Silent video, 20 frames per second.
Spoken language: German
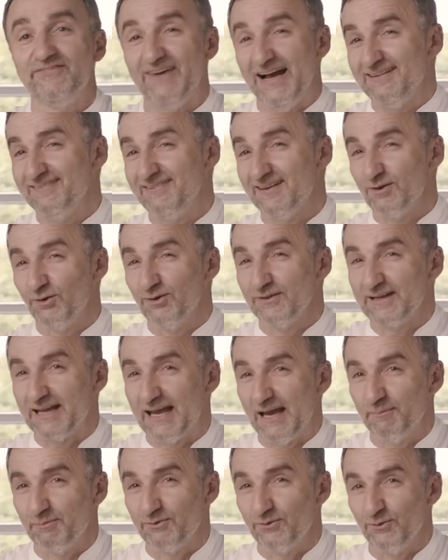Weiße
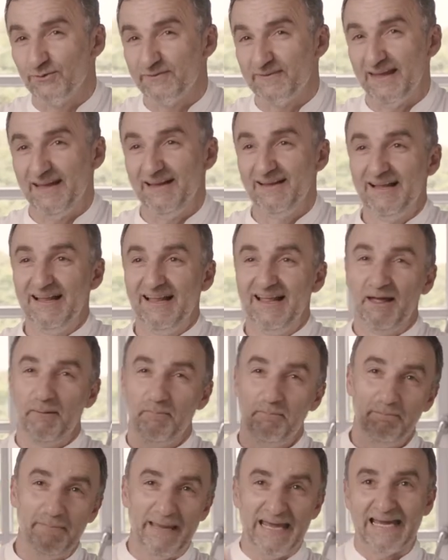Grundcremesoße,
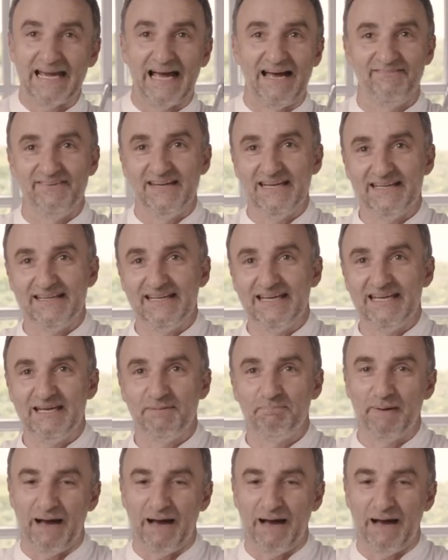mega wichtig,